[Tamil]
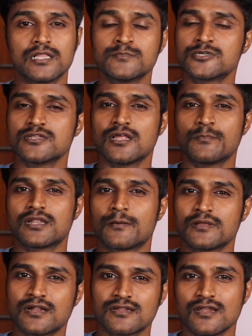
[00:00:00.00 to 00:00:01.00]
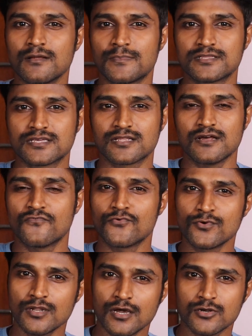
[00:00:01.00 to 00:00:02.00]
அது மட்டும் இல்லாமல் நம்ம நாட்டிலலாம் பார்த்தீங்கன்னா
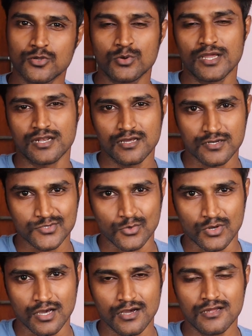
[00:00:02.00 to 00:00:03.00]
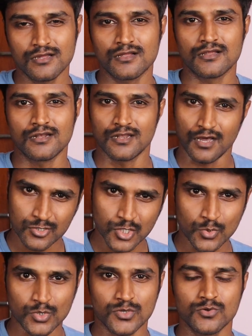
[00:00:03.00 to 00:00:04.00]
ஃபுல் லாக்டவுனாக என்ன அர்த்தம்னா
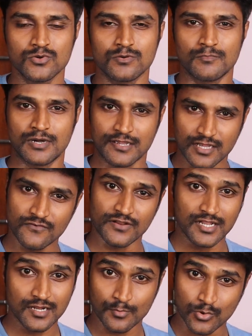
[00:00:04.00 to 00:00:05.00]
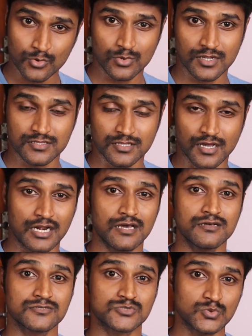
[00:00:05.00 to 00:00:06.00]
லாக்டவுன் இருக்கும் மக்கள் வெளியில் போகக்கூடாது
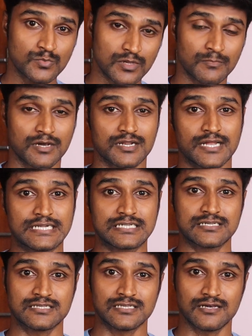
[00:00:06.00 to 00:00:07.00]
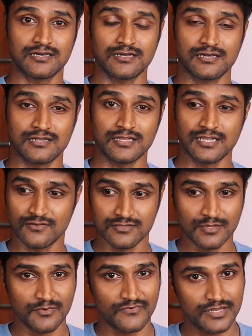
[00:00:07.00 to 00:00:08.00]
ஆனால் சூப்பர் மார்க்கெட் இல்லை
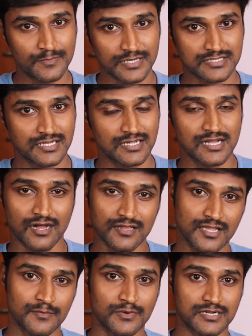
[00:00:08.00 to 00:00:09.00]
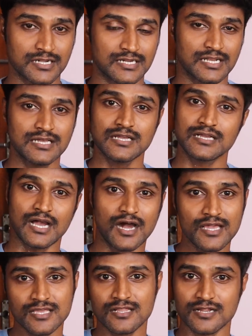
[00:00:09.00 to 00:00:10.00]
நம்ம வீட்டு பக்கத்தில் இருக்க காய்கறி மார்க்கெட்டில்
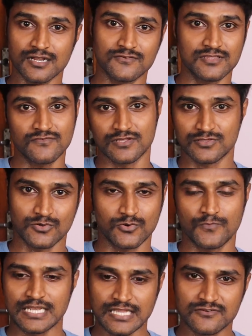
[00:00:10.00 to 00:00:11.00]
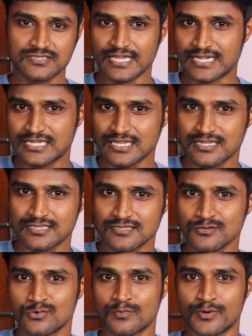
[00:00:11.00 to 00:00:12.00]
காய்கறிகள் வந்து வந்திருக்கும் நீங்கள் வந்து
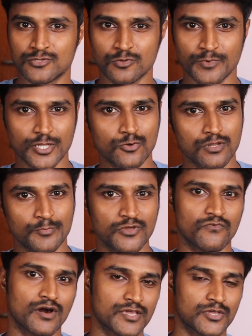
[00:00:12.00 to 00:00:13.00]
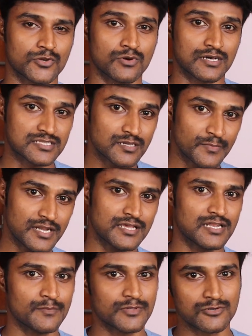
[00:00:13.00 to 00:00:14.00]
எட்டுலேருந்து ஒரு பதினொரு மணிக்குள்ளே போய் வாங்கிக்கணும் அதுக்கு மேலே
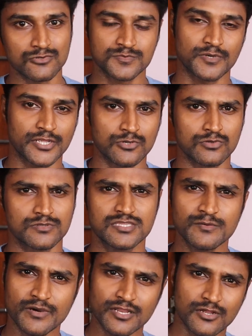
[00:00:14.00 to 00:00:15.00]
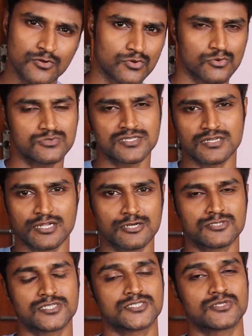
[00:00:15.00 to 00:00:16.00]
எல்லாமே க்ளோஸ் பண்ணிடணும் இந்த மாதிரியான ஒரு ரூல்ஸ் அண்ட்
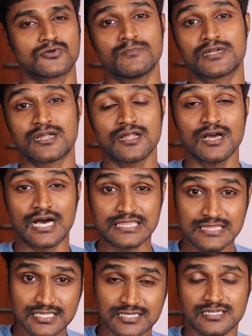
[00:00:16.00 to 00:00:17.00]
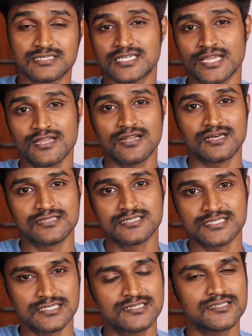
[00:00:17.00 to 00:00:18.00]
ரெகுலேஷன்ஸ் இருக்கும் பட் ஆனால் அந்த சைனாவில் அந்த
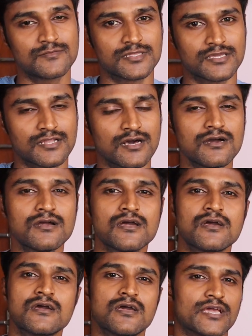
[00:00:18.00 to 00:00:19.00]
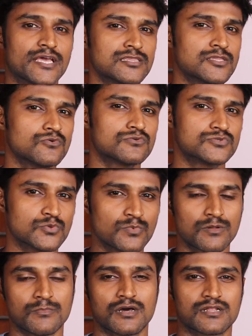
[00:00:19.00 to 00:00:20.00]
சிட்டிஸில் பார்த்தீங்கன்னா எந்த ஒரு
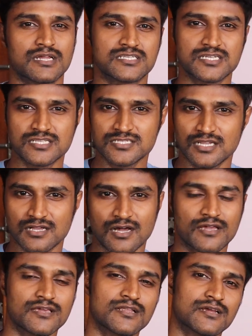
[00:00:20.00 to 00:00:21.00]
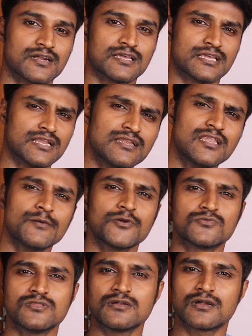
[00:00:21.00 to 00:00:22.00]
சூப்பர் மார்க்கெட் சின்ன சின்ன காய்கறி கடை
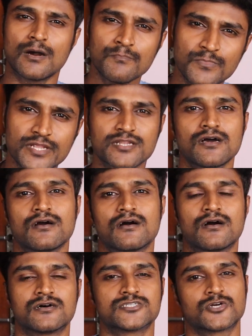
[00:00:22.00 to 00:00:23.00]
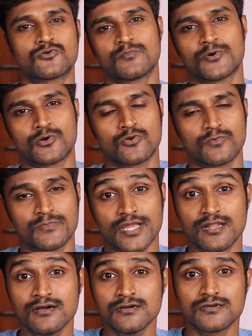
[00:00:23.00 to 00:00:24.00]
எல்லாமே வந்து கம்ப்ளீட்டாக ஷட் டவுன் பண்ணணும்
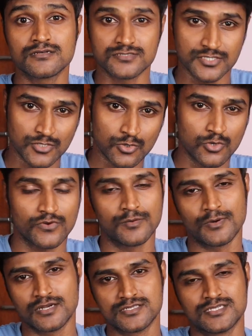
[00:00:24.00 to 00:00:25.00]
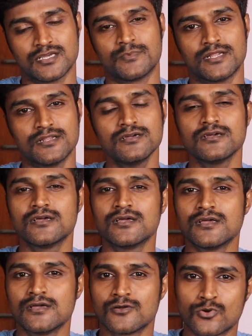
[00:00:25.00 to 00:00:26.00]
ஏன்னா ஜீரோ கோவிட் பாலிசி அப்படின்னு
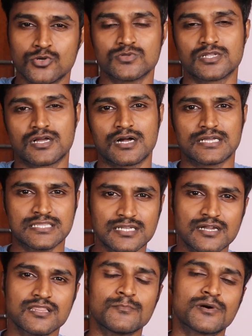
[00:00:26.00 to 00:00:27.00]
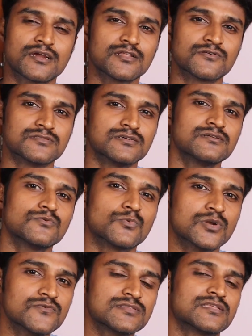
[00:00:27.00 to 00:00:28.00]
கொண்டு வந்திருக்காங்க இதனால தான் மக்களுக்கு வந்துட்டு
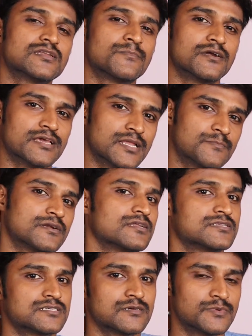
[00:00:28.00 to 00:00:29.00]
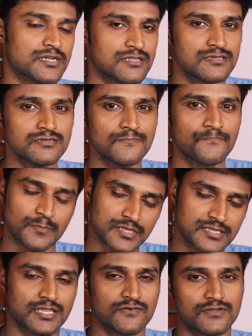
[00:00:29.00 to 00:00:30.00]
உணவு தட்டுப்பாடு ஏற்பட்டுருச்சு அப்படின்றது
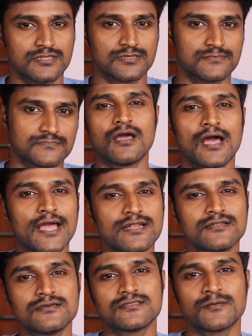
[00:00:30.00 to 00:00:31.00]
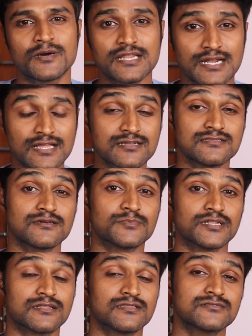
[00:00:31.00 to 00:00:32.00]
நமக்கு தெரிய வருது அண்டு இந்த மாதிரி நடக்குது
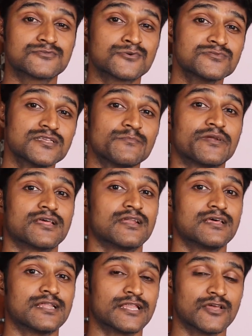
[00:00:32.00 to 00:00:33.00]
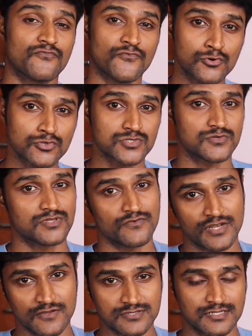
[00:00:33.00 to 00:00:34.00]
அப்படின்றத சோசியல் மீடியாவில் நிறைய ஃபோட்டோஸ்
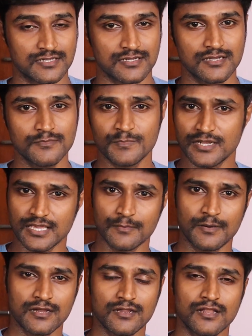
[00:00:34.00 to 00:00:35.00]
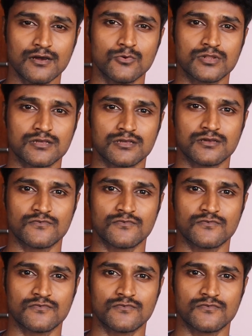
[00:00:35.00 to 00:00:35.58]
வந்து வெளியே வந்துட்டுருக்கு இப்போ நீங்கள் பார்க்கலாம் ஒரு